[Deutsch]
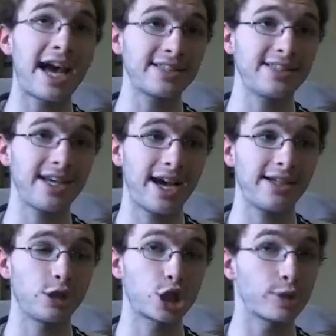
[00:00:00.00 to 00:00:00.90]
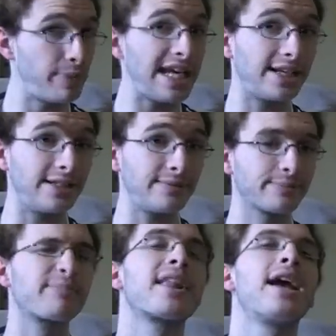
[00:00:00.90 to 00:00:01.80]
hat sie einen Spiegel
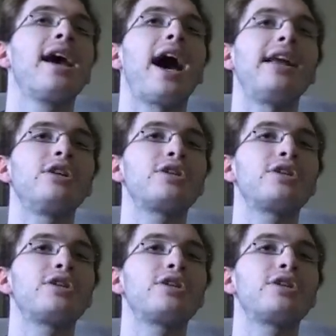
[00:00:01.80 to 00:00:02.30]
einen